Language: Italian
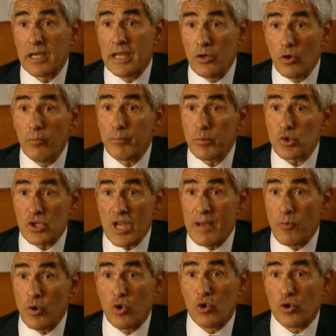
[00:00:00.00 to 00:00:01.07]
che non
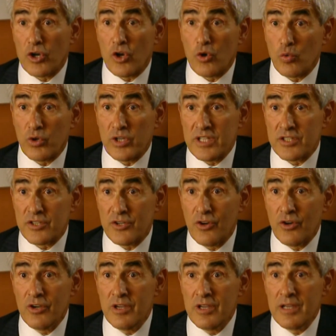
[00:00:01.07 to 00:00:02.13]
possiamo correre un
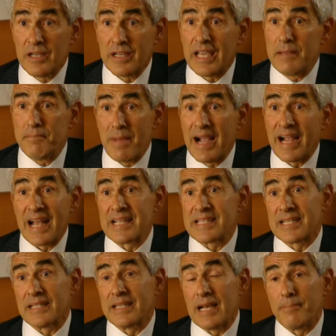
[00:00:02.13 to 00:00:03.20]
rischio che in
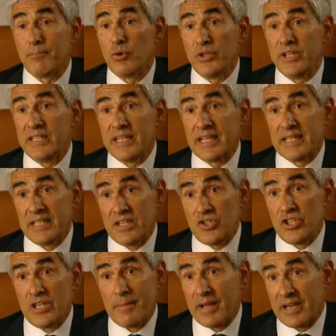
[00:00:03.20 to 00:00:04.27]
mancanza della politica
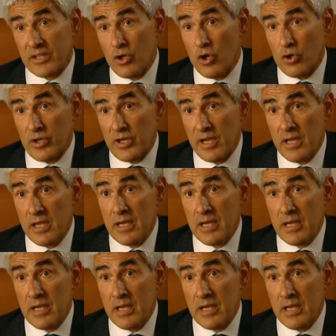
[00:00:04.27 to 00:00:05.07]
decida Marchionne.